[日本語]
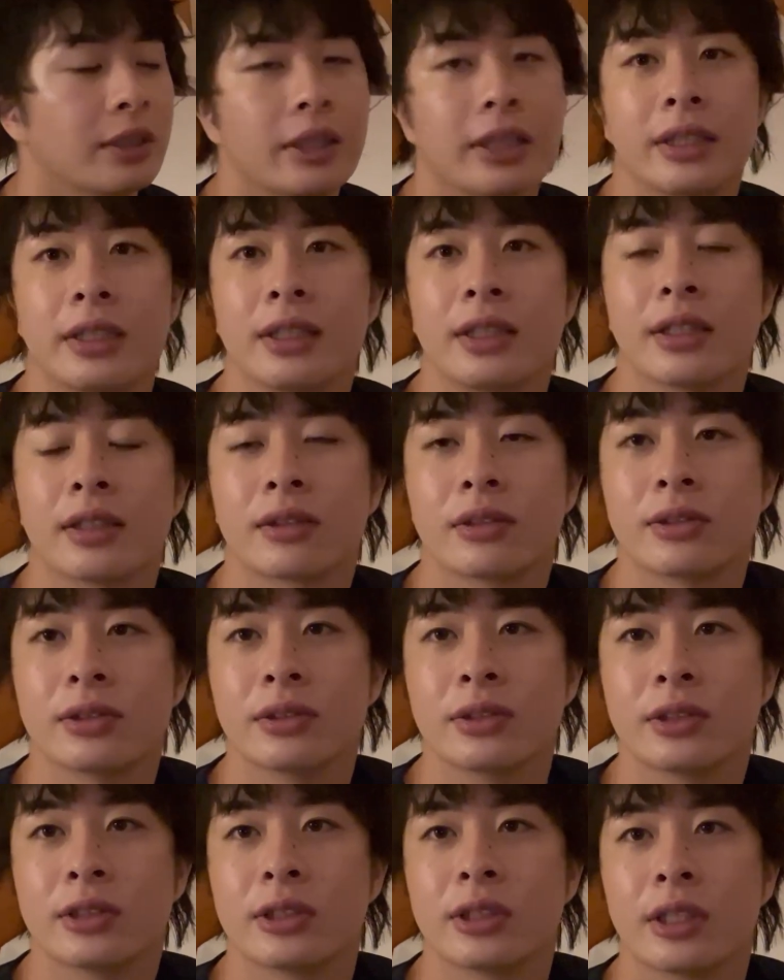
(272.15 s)

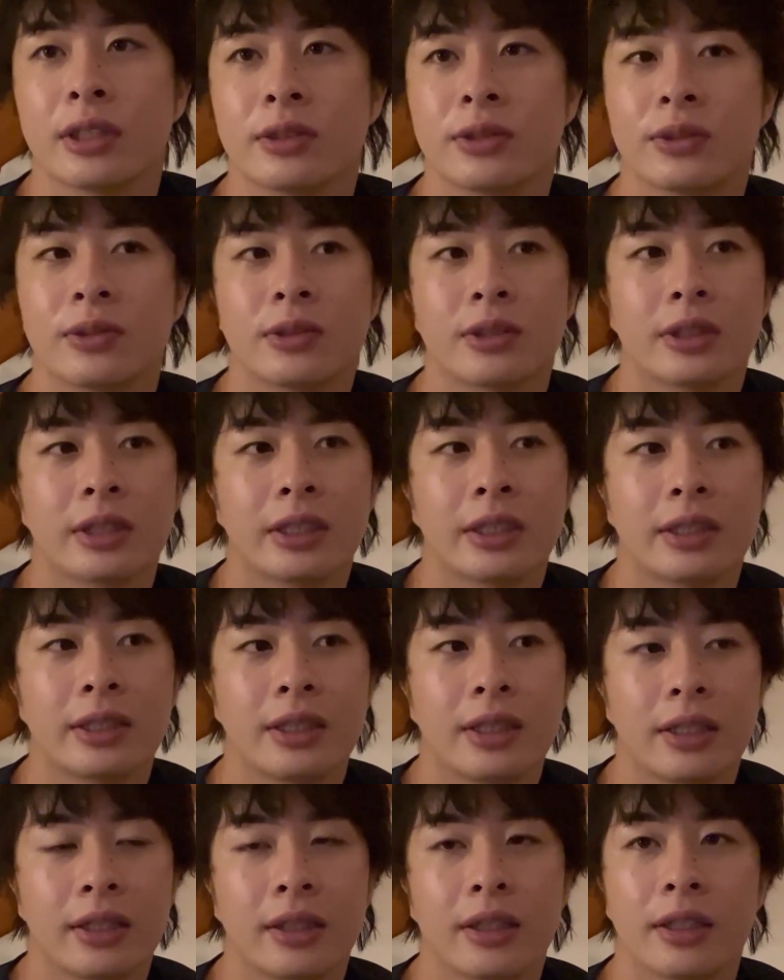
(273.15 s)
リラックスした状態
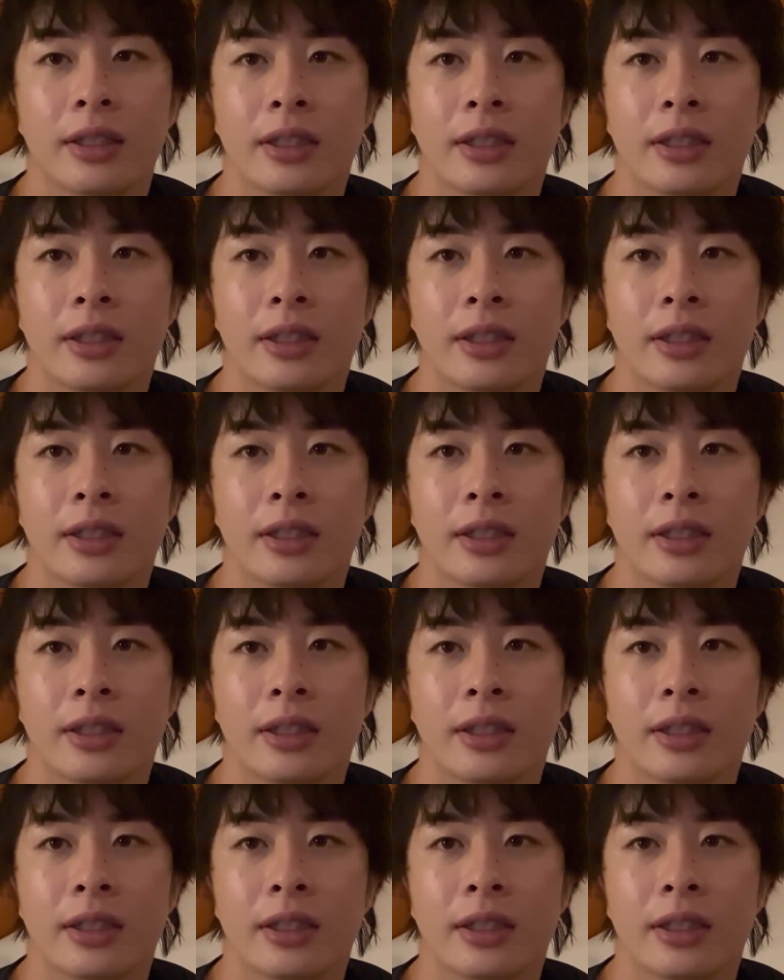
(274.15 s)
で、